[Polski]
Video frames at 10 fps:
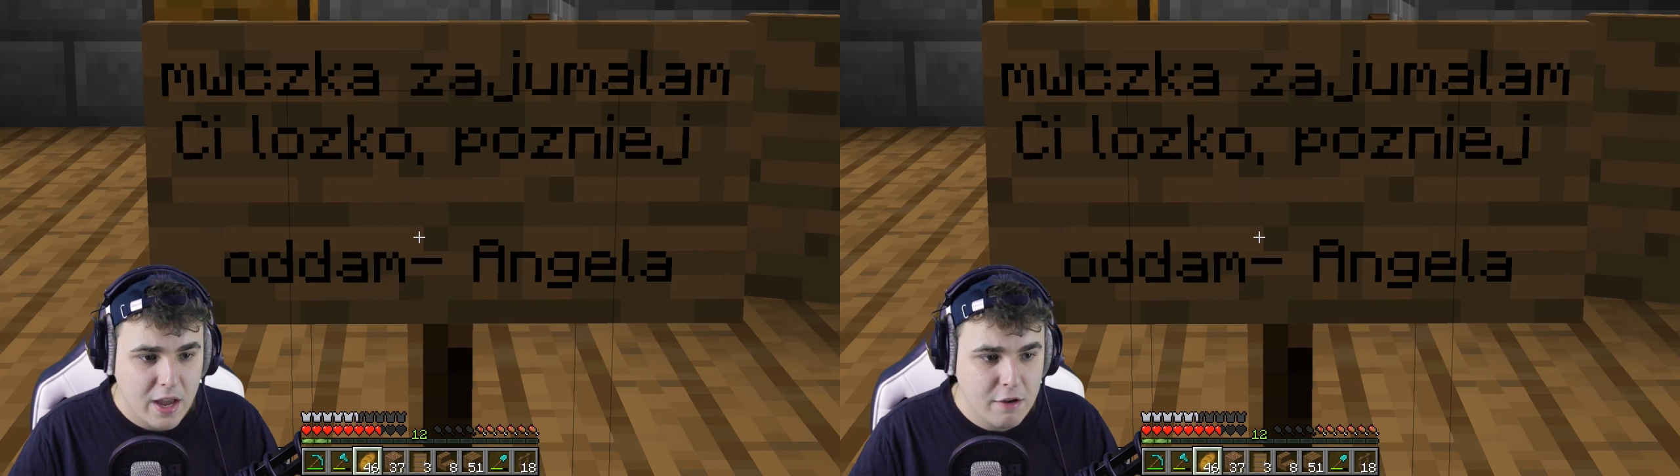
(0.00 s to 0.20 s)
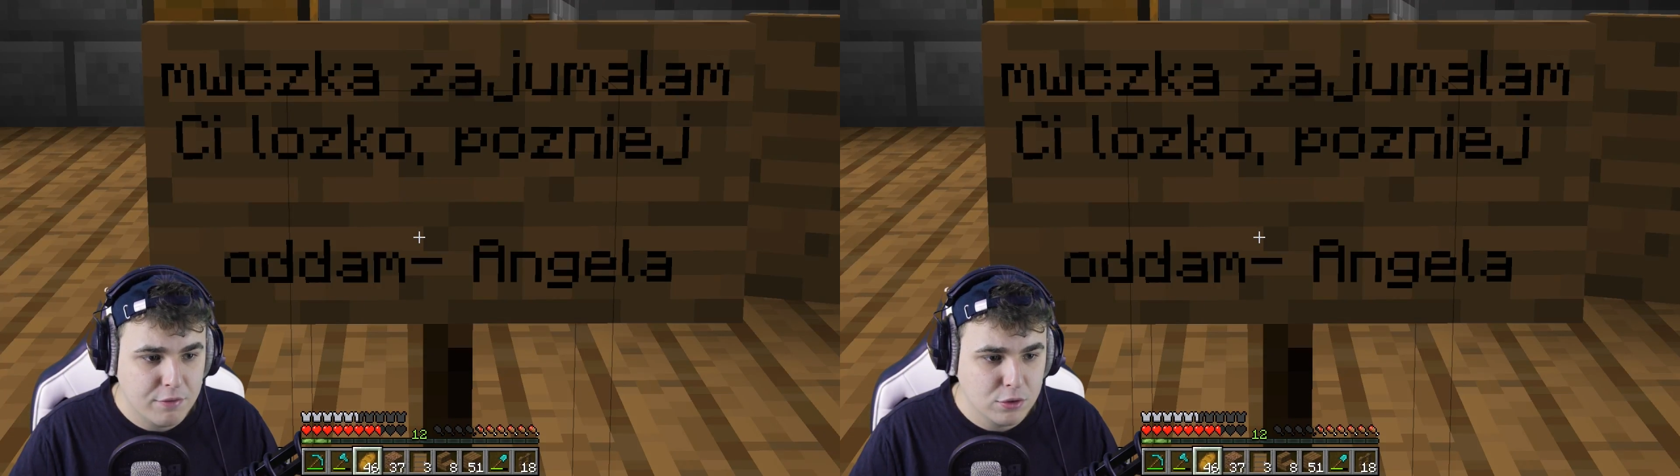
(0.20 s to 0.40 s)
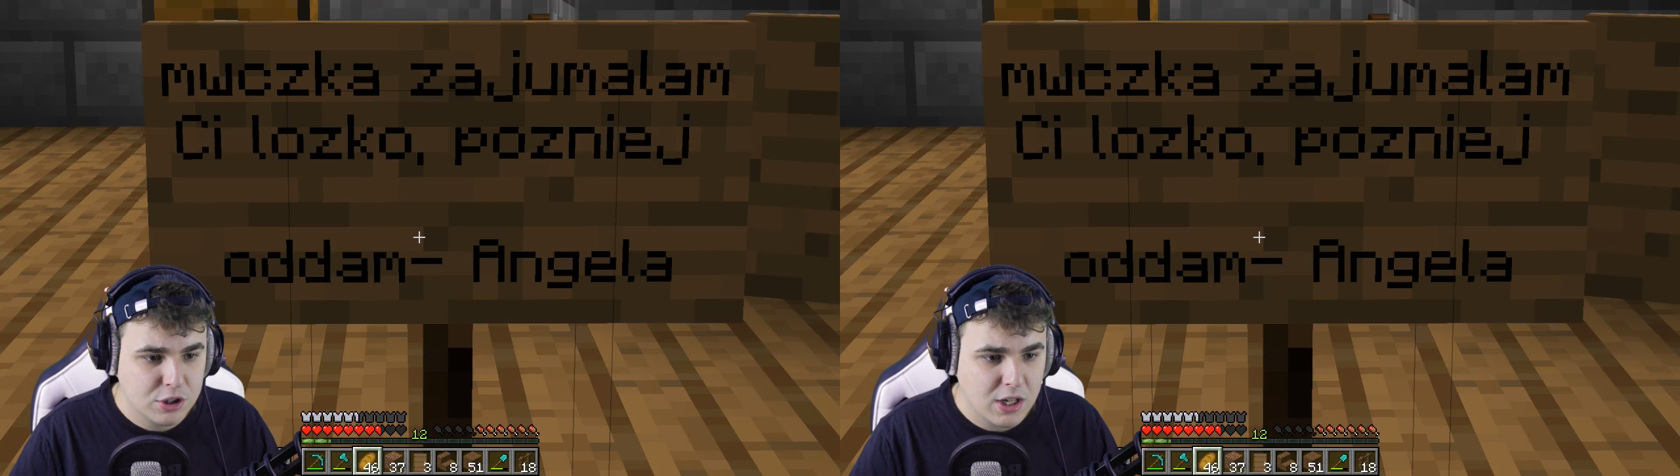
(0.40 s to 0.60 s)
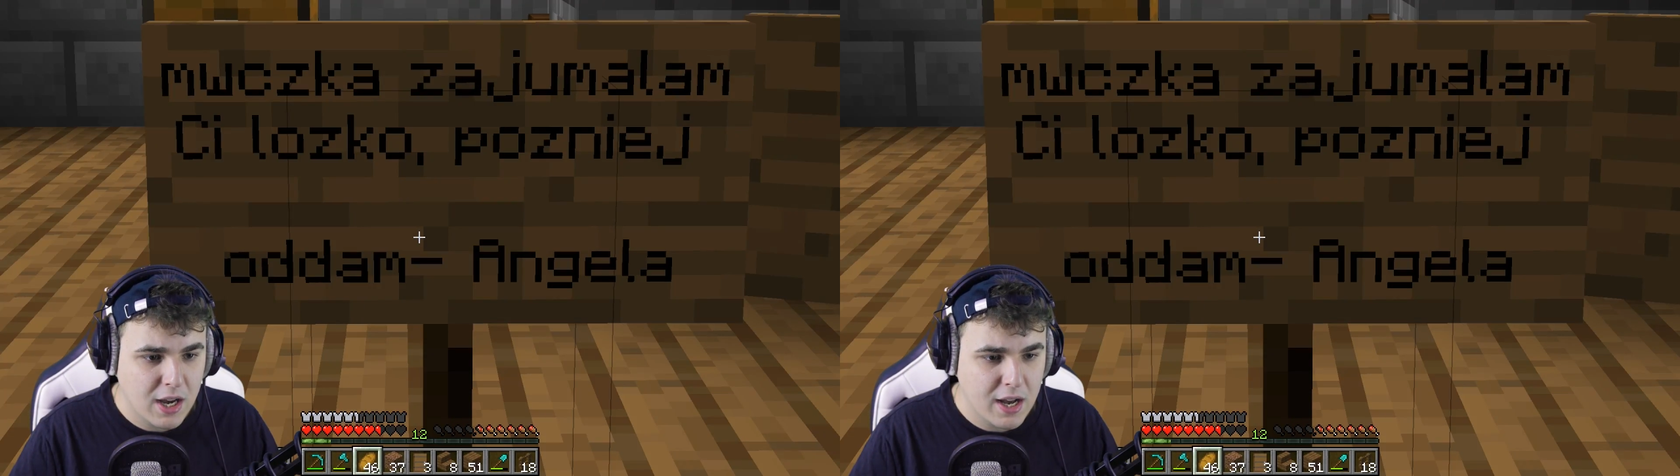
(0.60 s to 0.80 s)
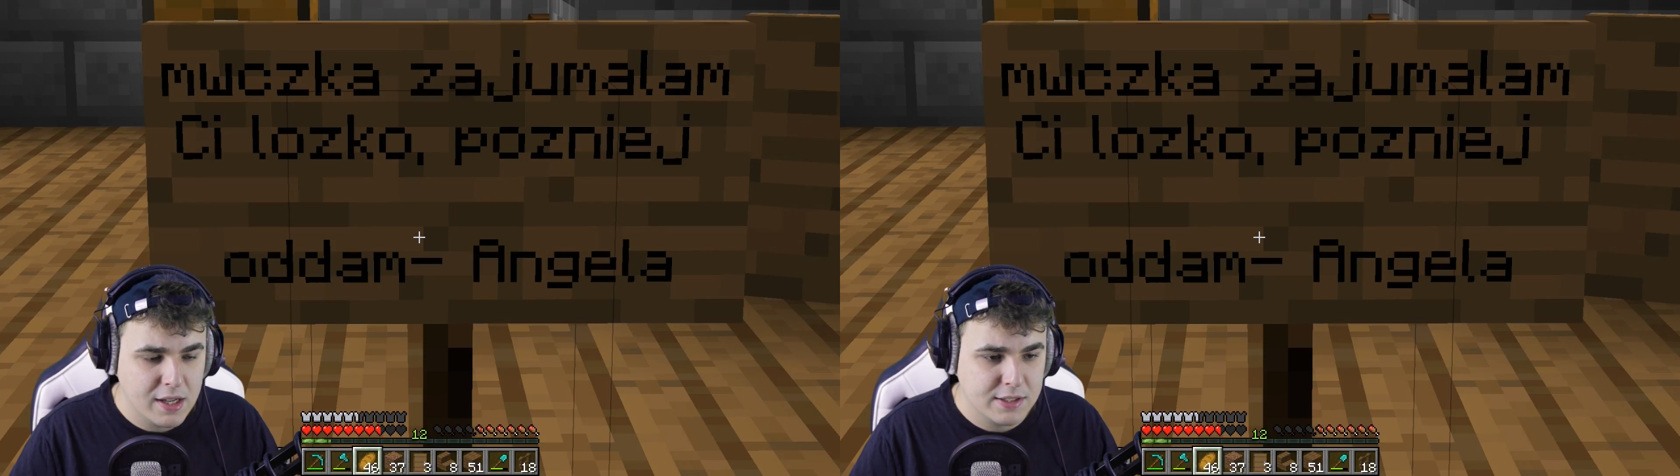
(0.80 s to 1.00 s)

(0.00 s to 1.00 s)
MWczka,